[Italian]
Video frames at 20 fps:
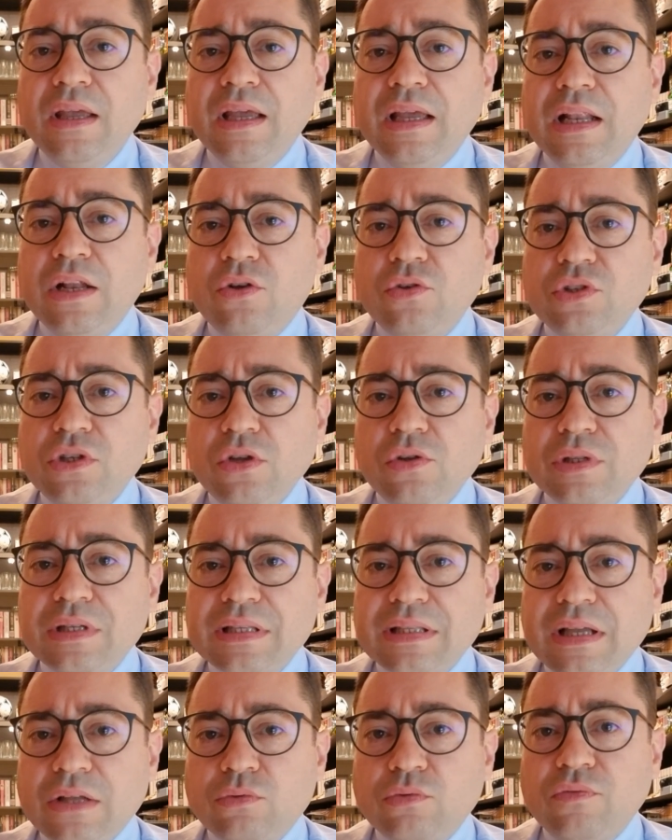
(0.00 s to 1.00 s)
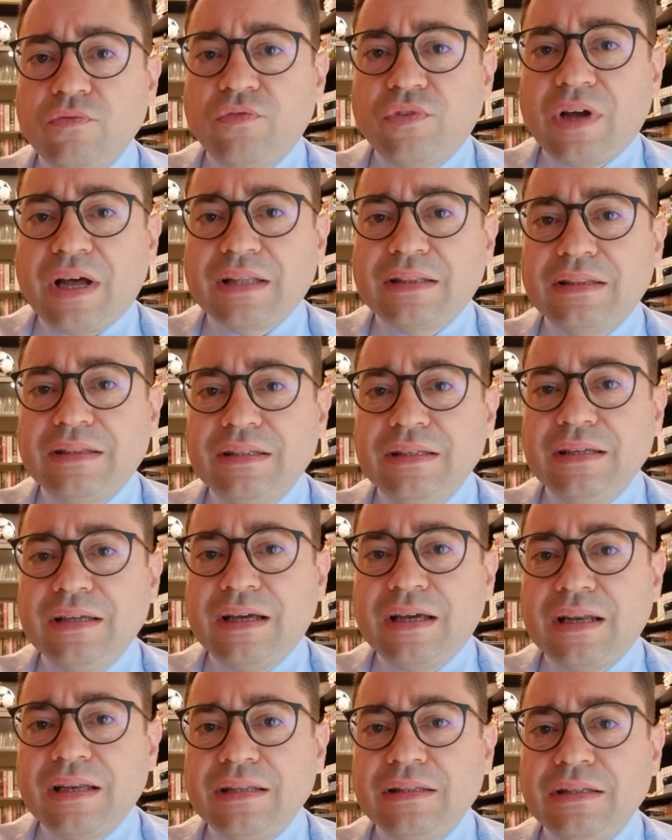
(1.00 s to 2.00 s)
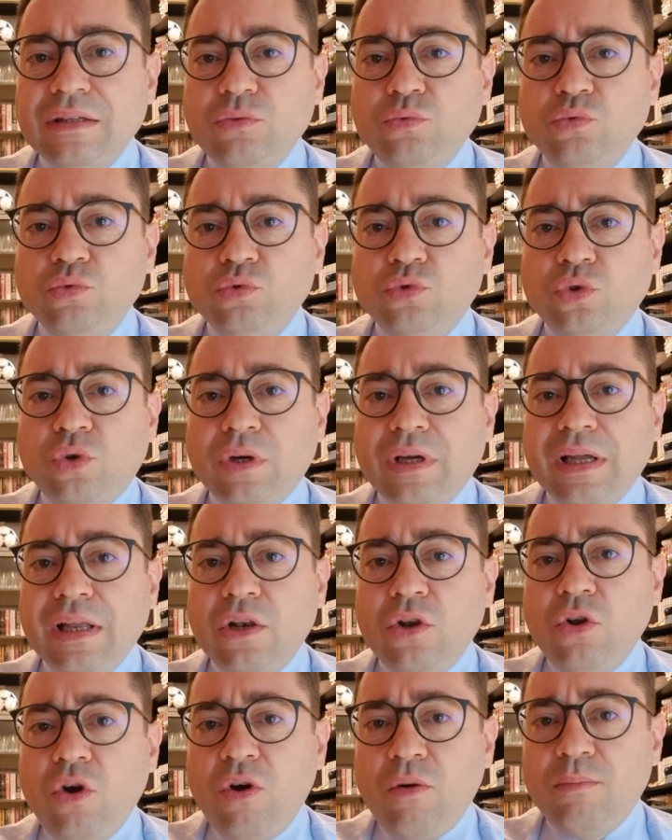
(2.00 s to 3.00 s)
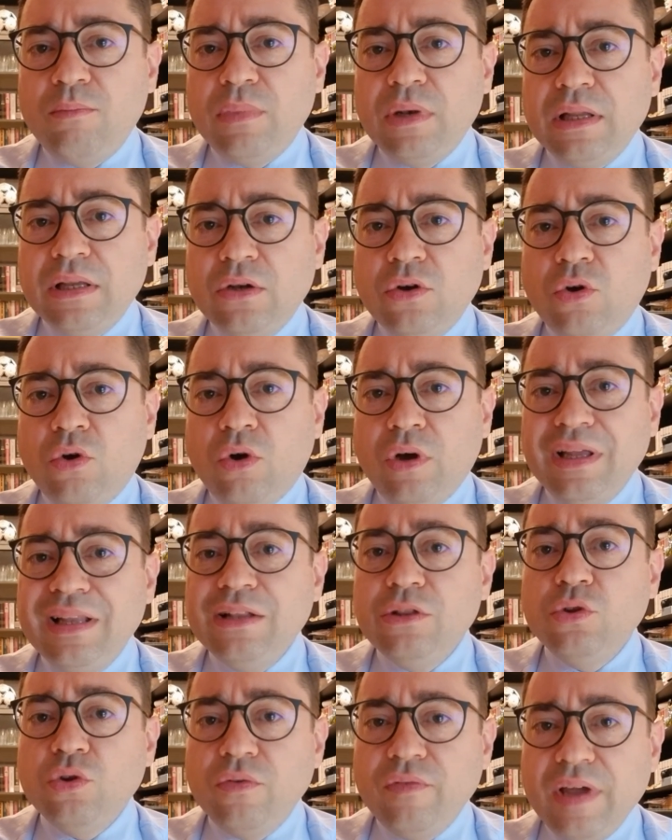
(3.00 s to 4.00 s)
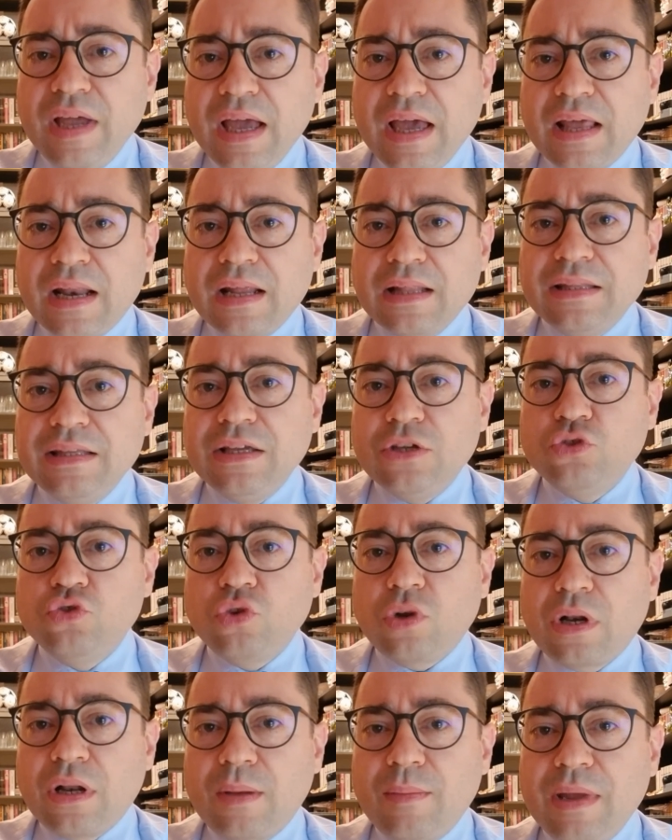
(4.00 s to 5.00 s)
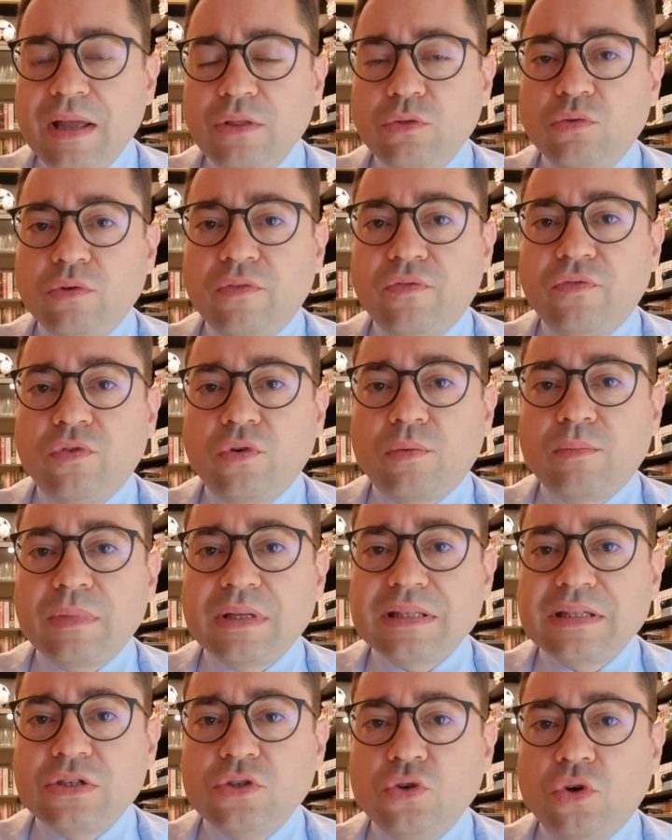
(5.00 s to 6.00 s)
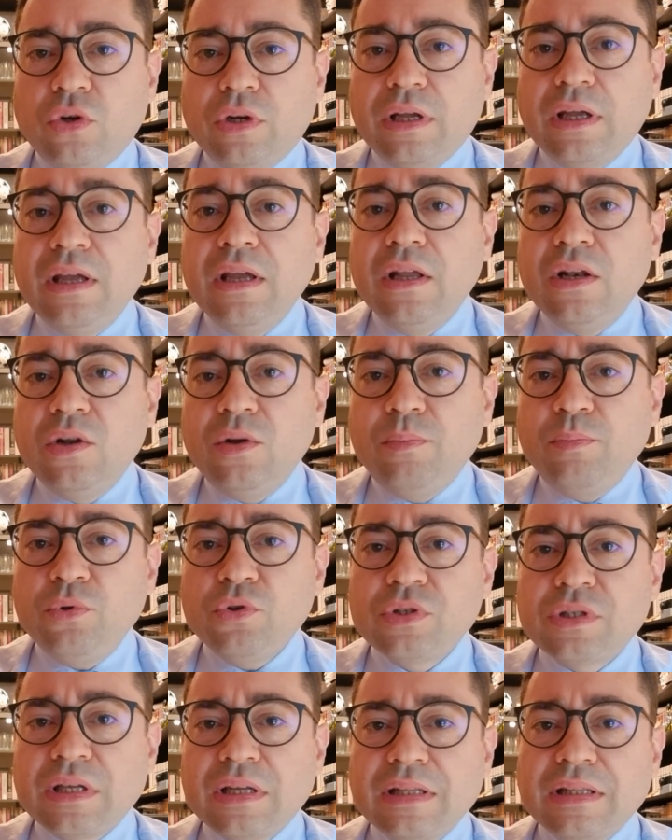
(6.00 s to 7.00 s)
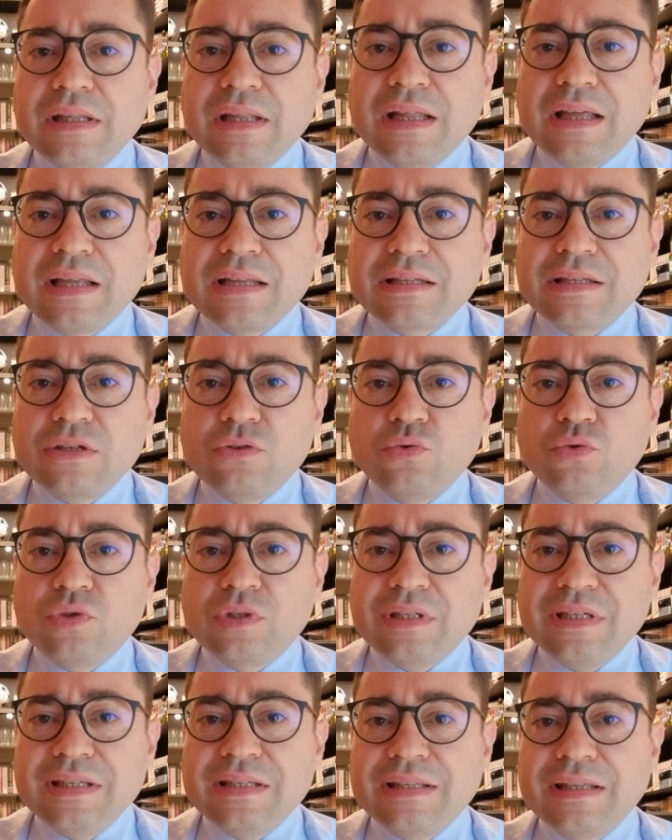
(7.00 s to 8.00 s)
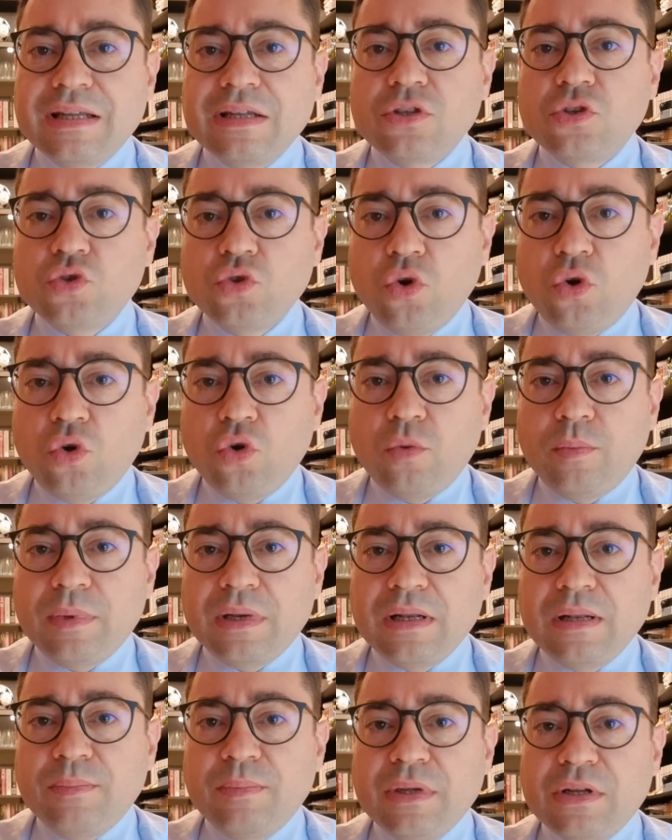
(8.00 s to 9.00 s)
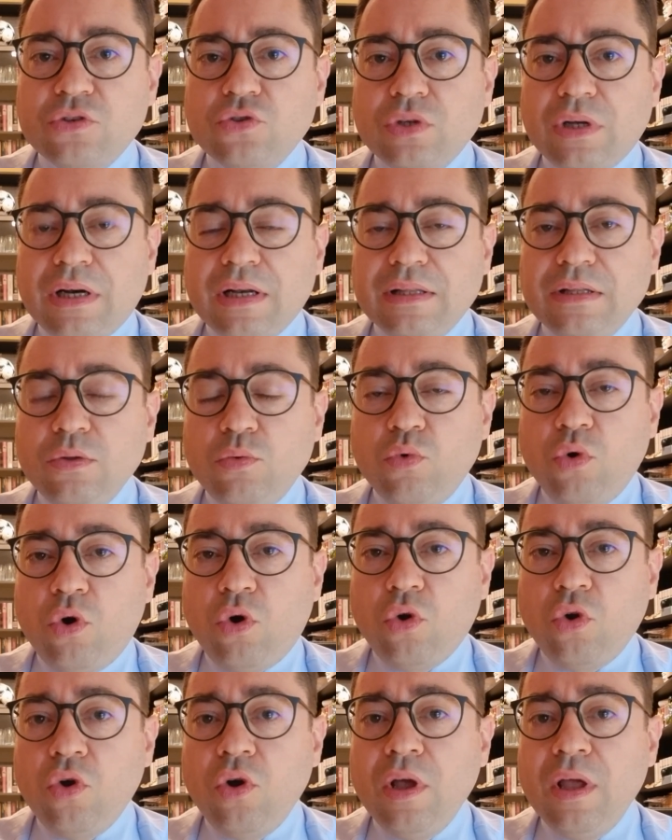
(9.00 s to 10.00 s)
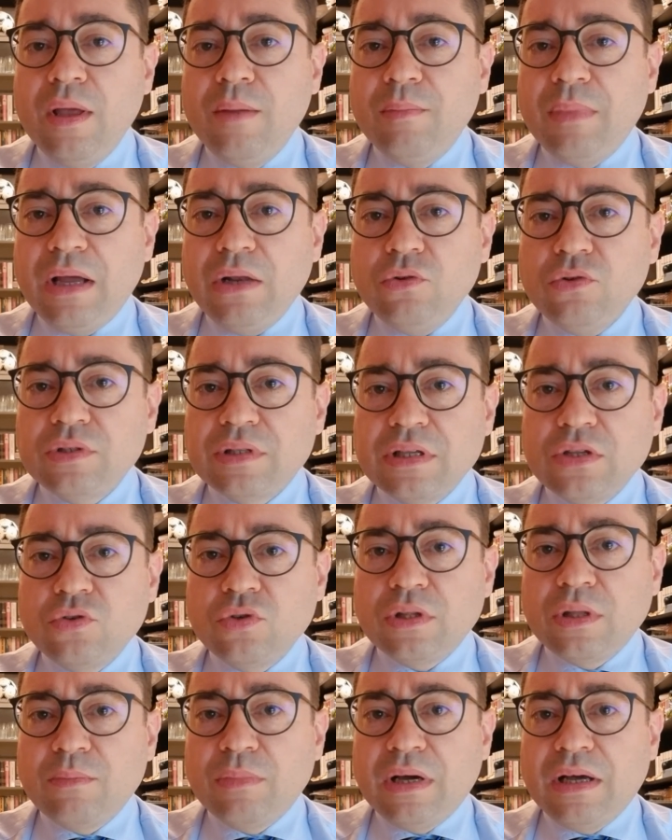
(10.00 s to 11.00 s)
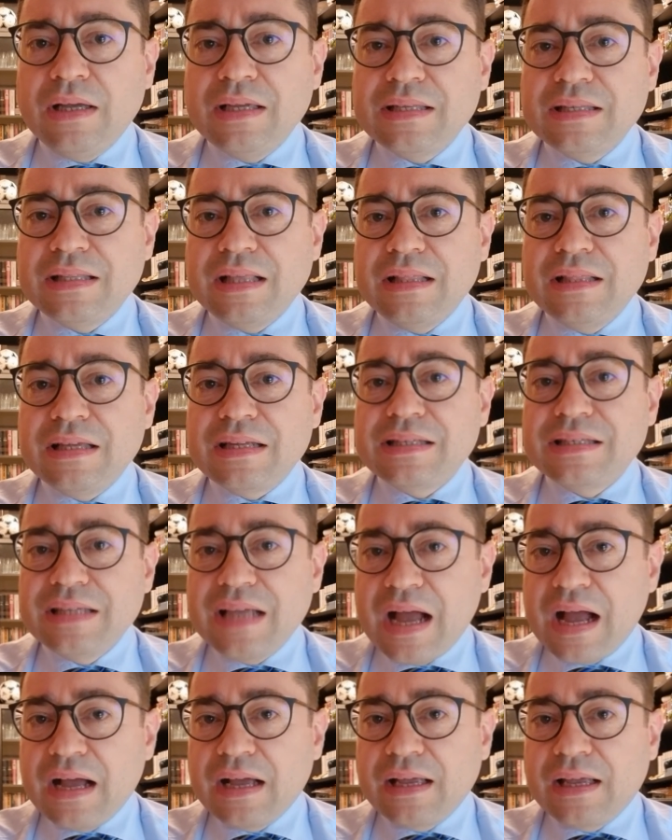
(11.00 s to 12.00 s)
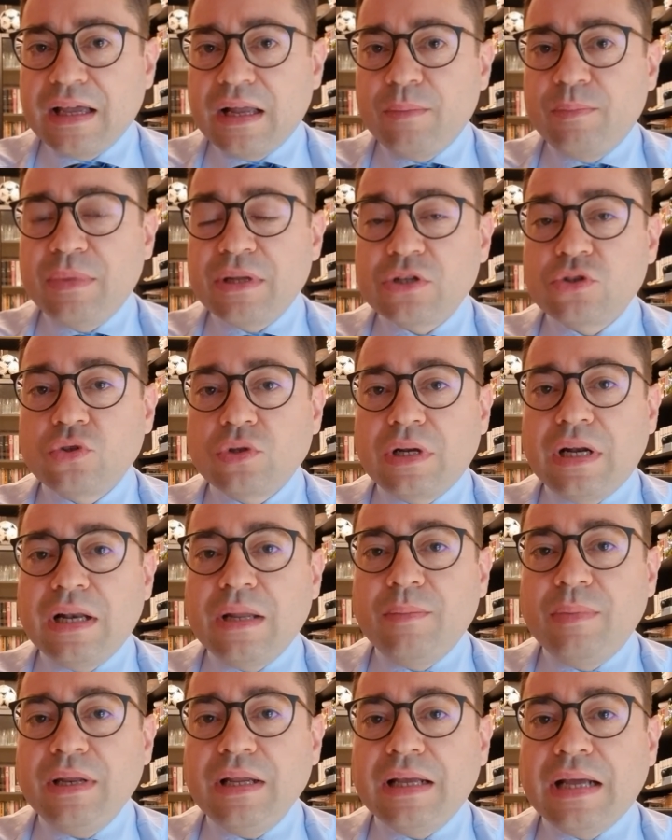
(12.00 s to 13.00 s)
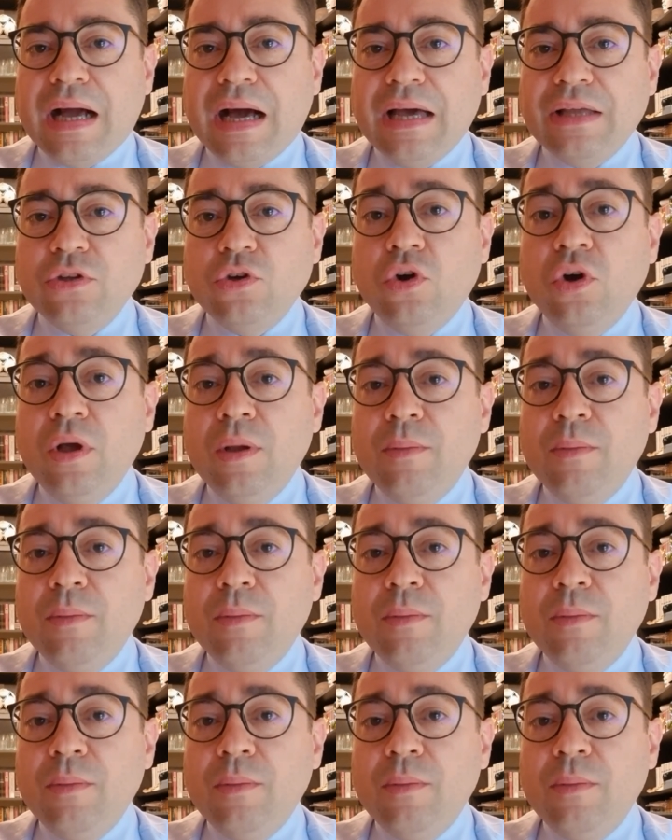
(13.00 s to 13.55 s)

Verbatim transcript: Il Consiglio di Stato infatti ha ritenuto che l'obbligo, il dovere di aggiornamento e formazione non possa ritenersi sussistere solo per il personale di ruolo, ma lo stesso debba estendersi anche al personale precario